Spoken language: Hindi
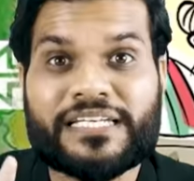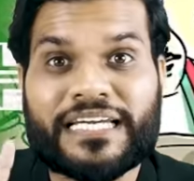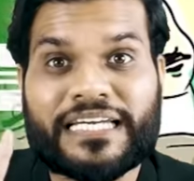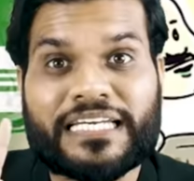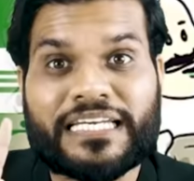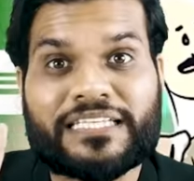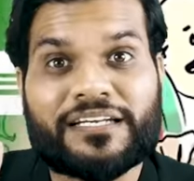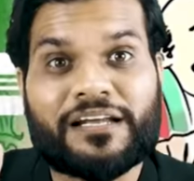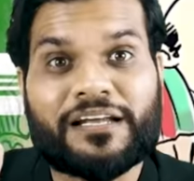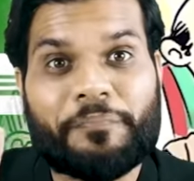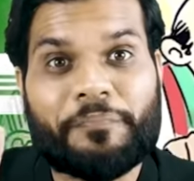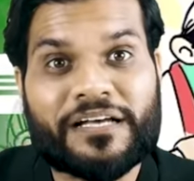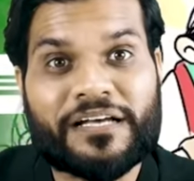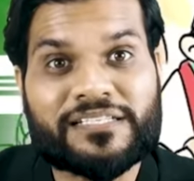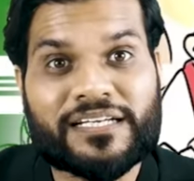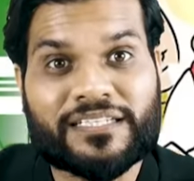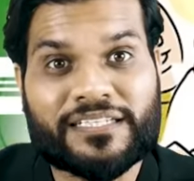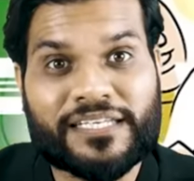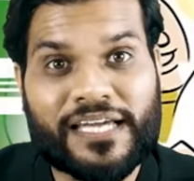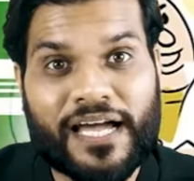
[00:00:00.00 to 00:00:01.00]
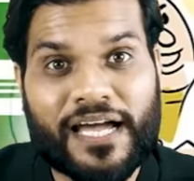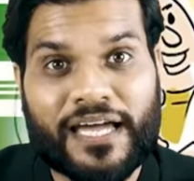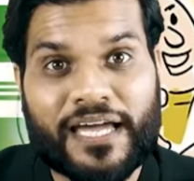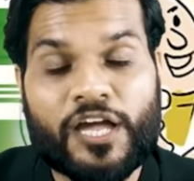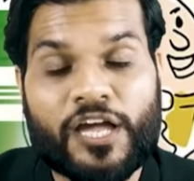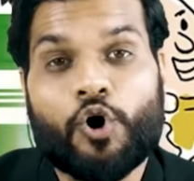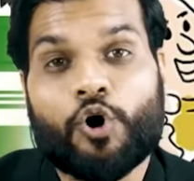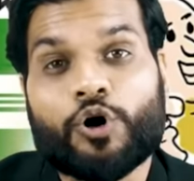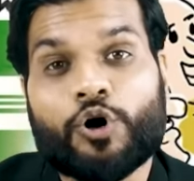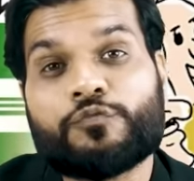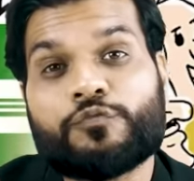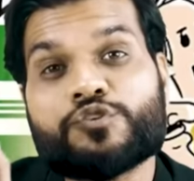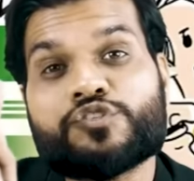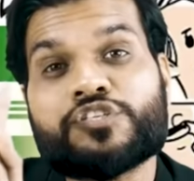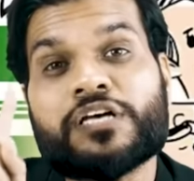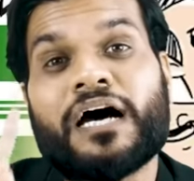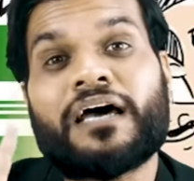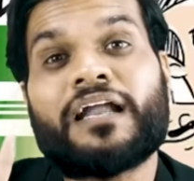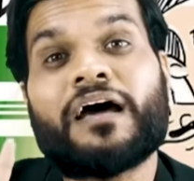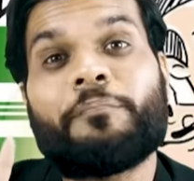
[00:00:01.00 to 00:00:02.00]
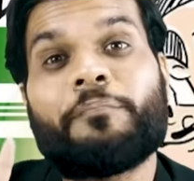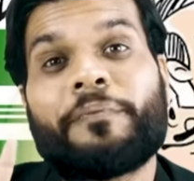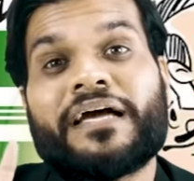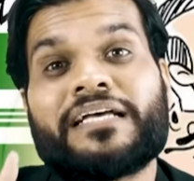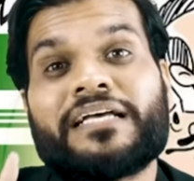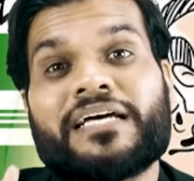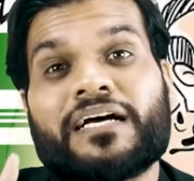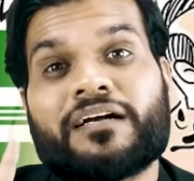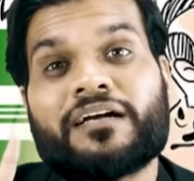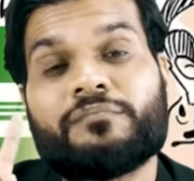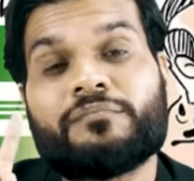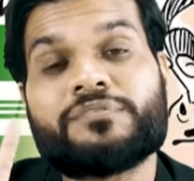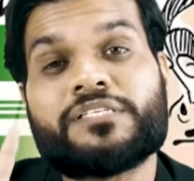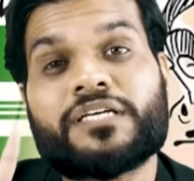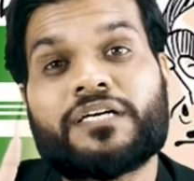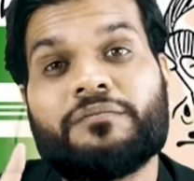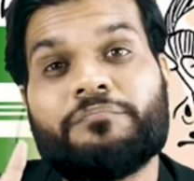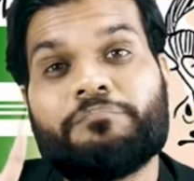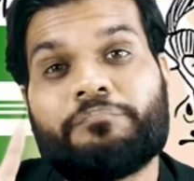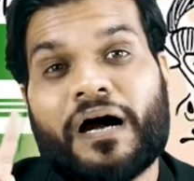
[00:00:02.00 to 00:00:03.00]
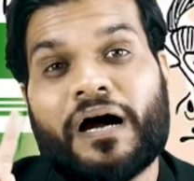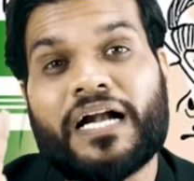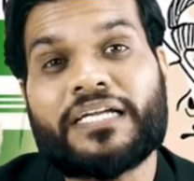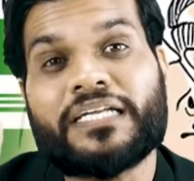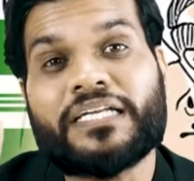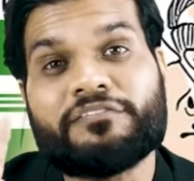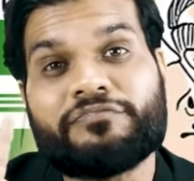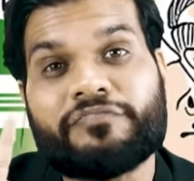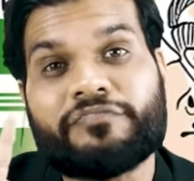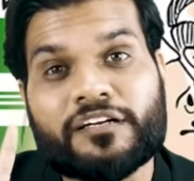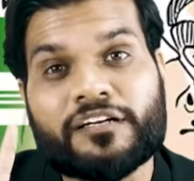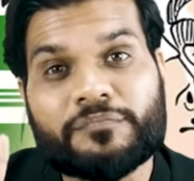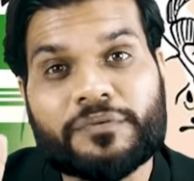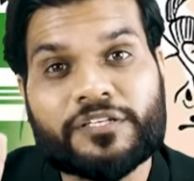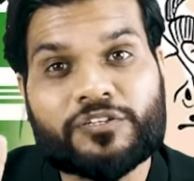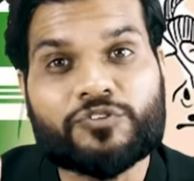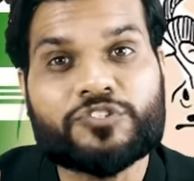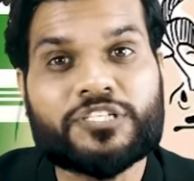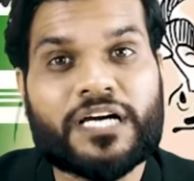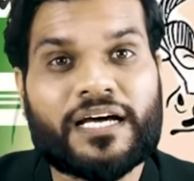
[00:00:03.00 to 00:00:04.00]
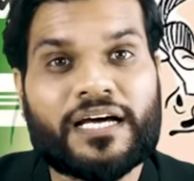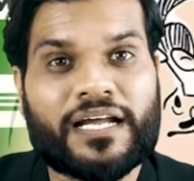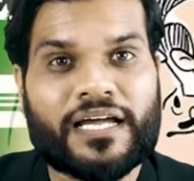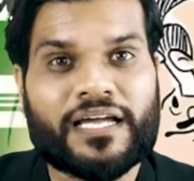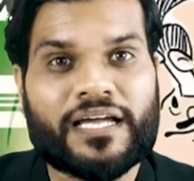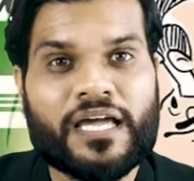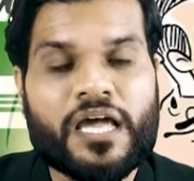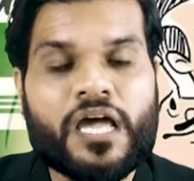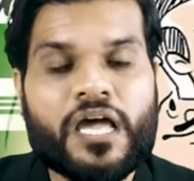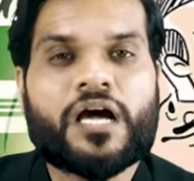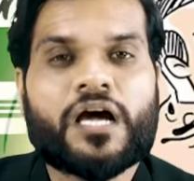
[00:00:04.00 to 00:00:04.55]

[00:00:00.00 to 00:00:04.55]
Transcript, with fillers: कितना पैसा दिया है और वो सारा पैसा कम से कम पार्टी फंड में तो जा रहा है